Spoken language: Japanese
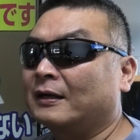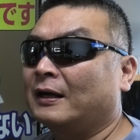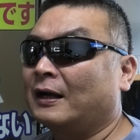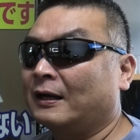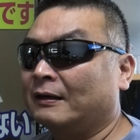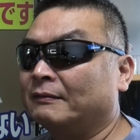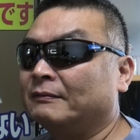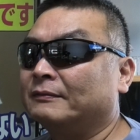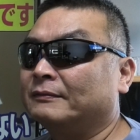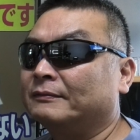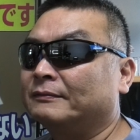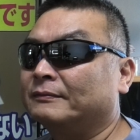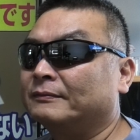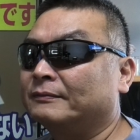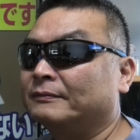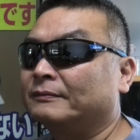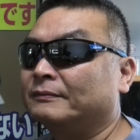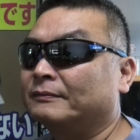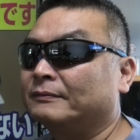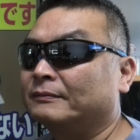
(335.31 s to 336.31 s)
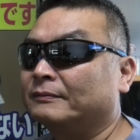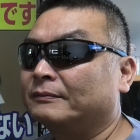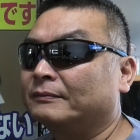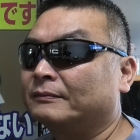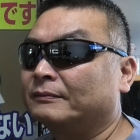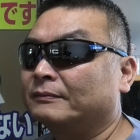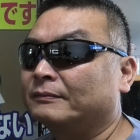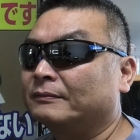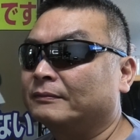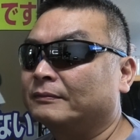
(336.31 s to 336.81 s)

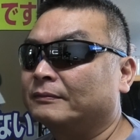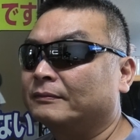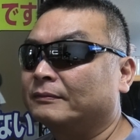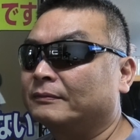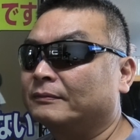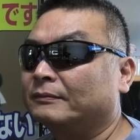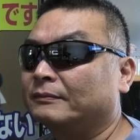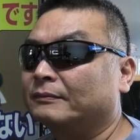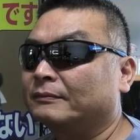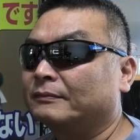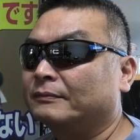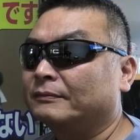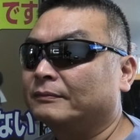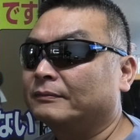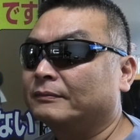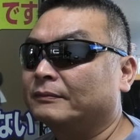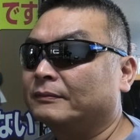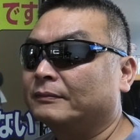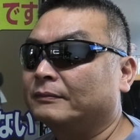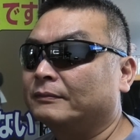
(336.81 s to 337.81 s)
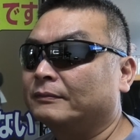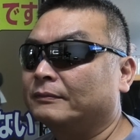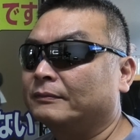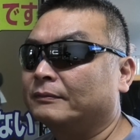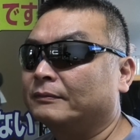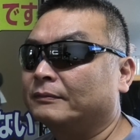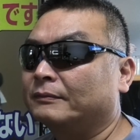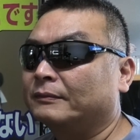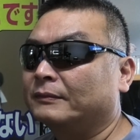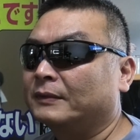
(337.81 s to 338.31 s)

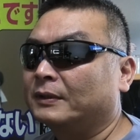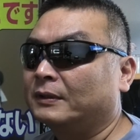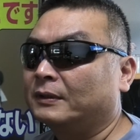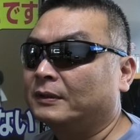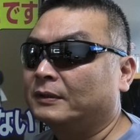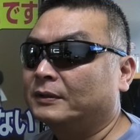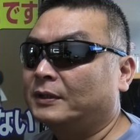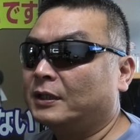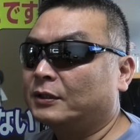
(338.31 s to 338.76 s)
丸」